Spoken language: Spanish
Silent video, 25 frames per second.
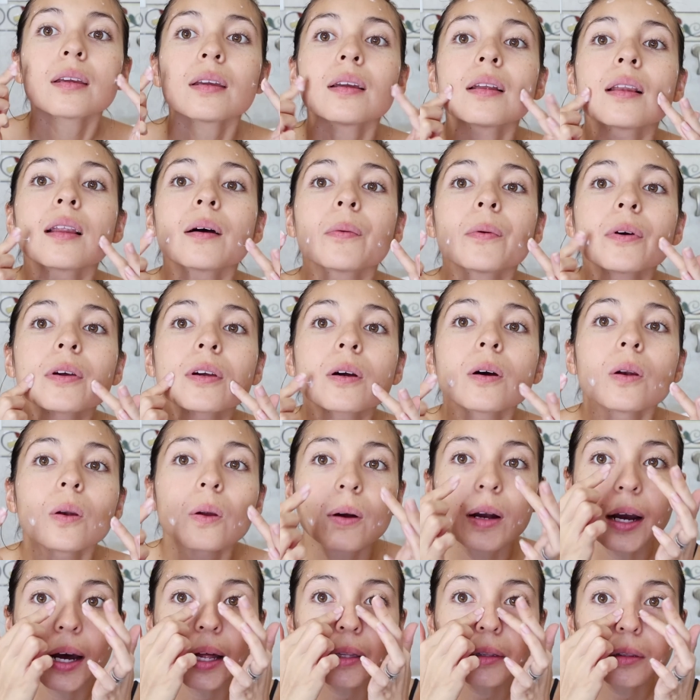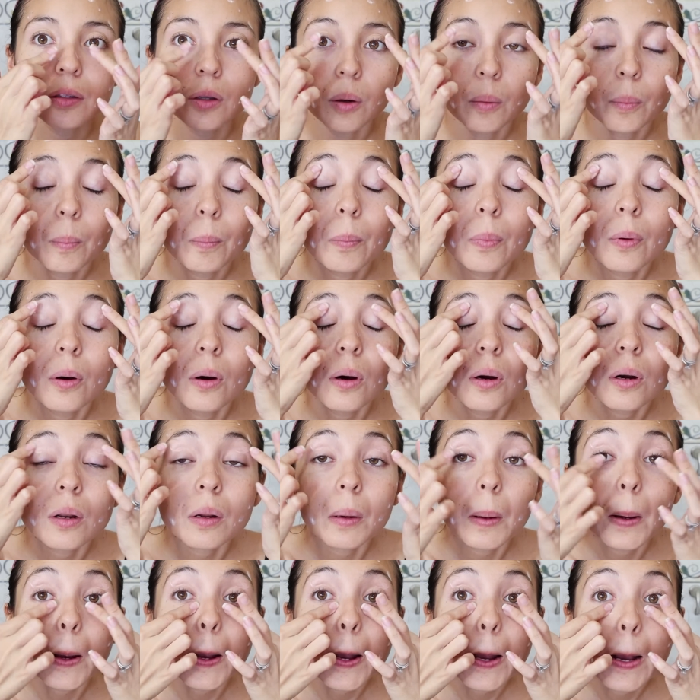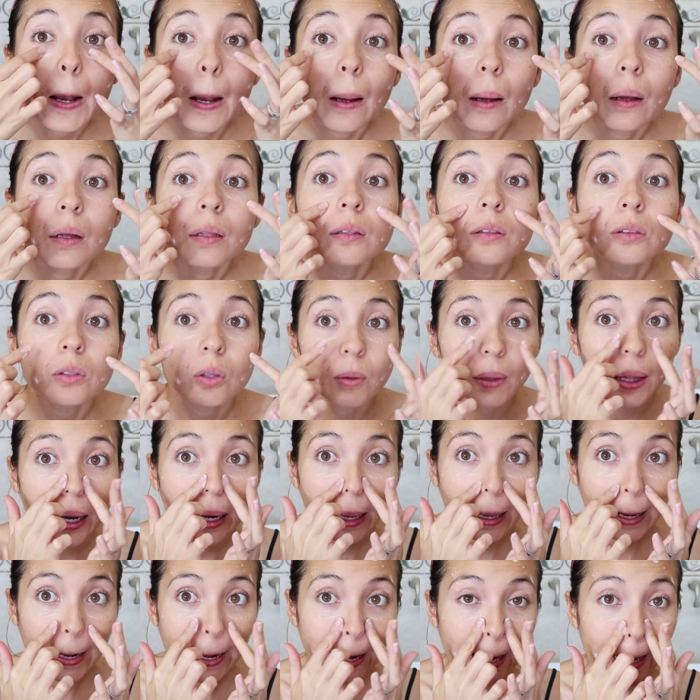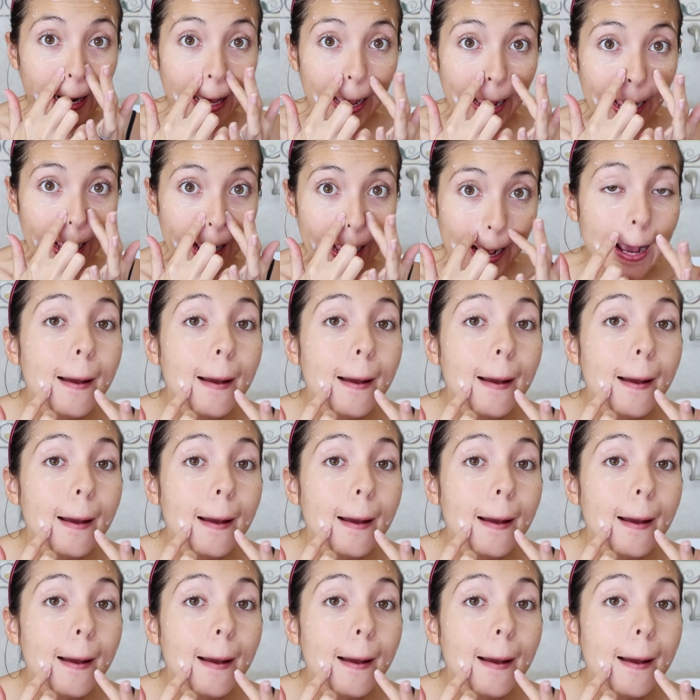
y la voy colocando por toda la cara.